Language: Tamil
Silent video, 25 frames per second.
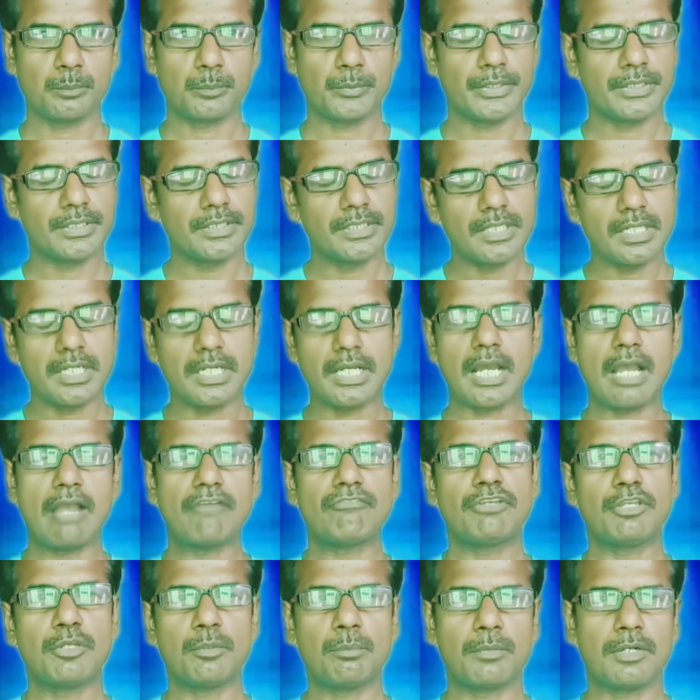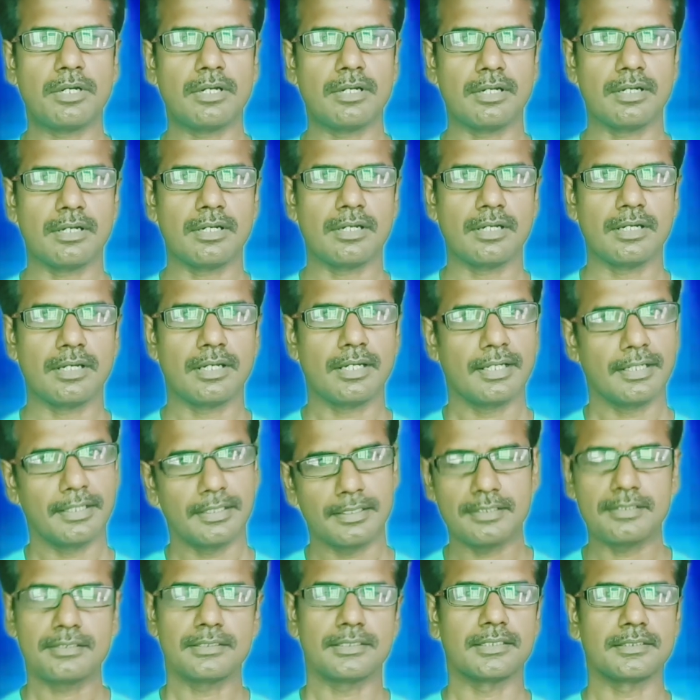பெரிய காவியமாக
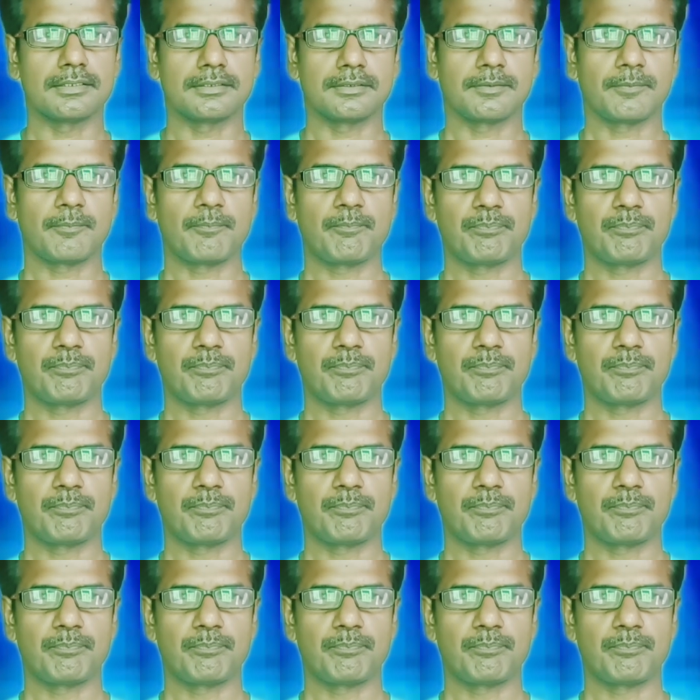இருந்தது